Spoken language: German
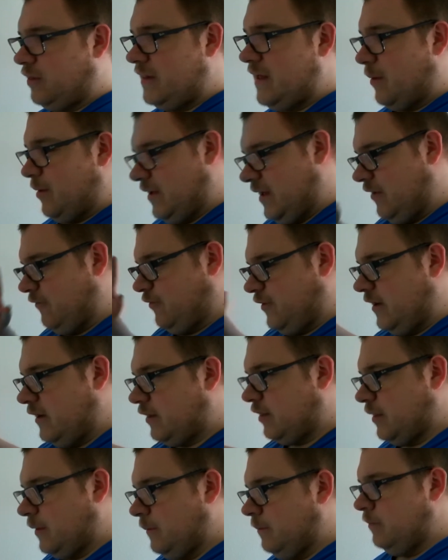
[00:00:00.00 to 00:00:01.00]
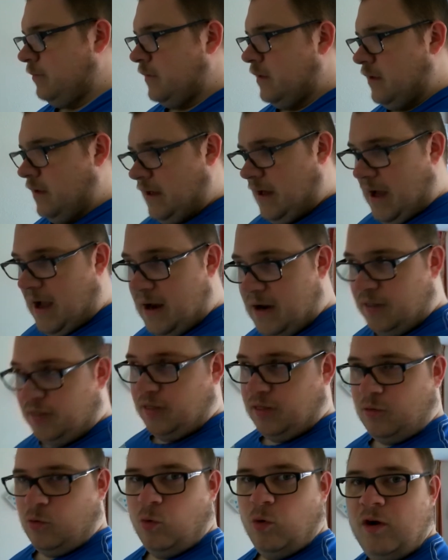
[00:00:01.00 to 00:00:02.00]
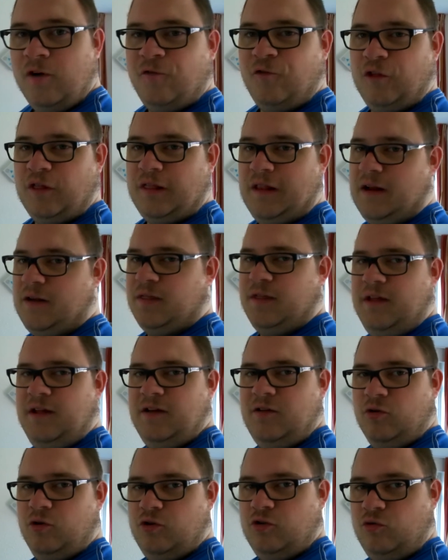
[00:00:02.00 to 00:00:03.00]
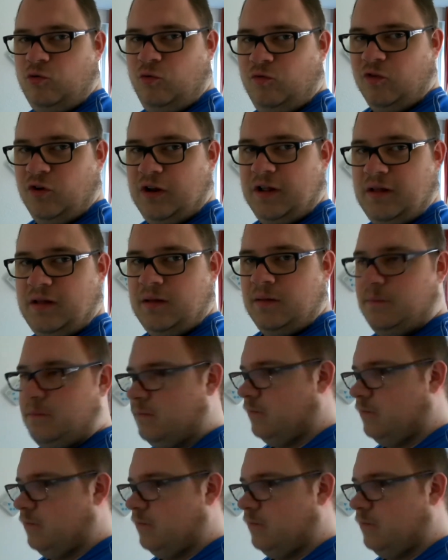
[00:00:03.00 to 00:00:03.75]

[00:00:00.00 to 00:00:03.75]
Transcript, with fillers: Ja, aber jedenfalls, alles ist geholt fürs Let's Eat und Uwe und ich